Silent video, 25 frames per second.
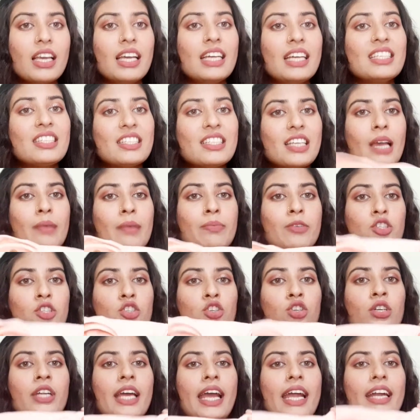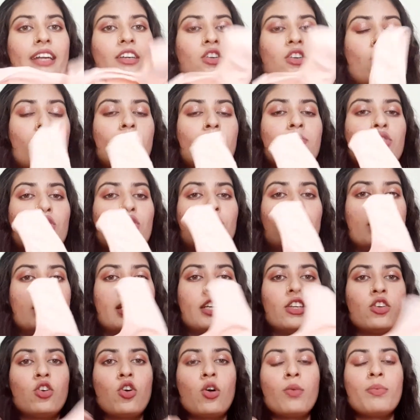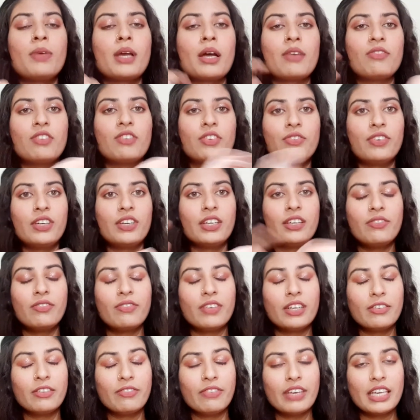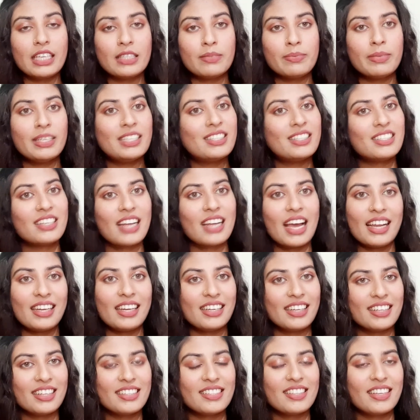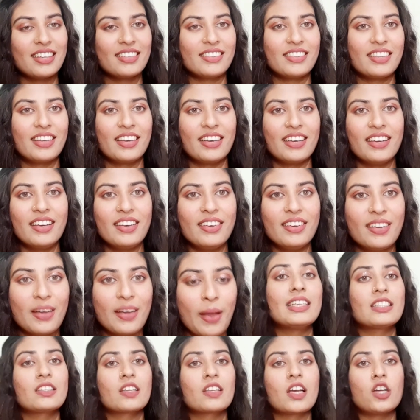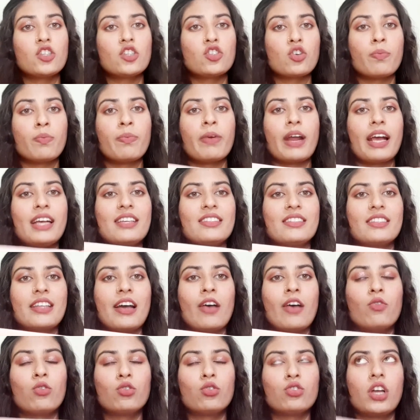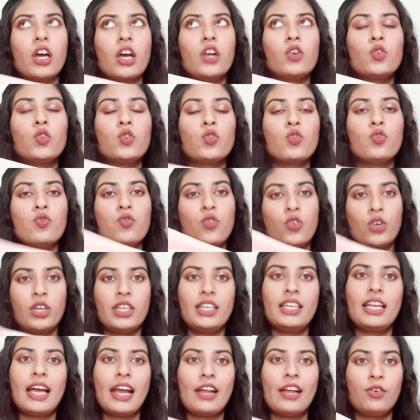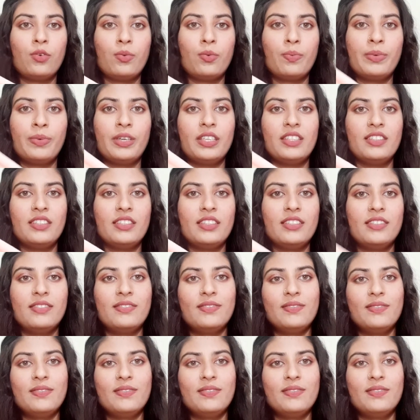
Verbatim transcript: इस टाइप के जो टैंक टॉप्स होते हैं इनको भी आप डिफरेंट डिफरेंट वेज में स्टाइल कर सकते हैं इसका जो प्राइस था वो था टू फोर्टी नाइन रुपीज़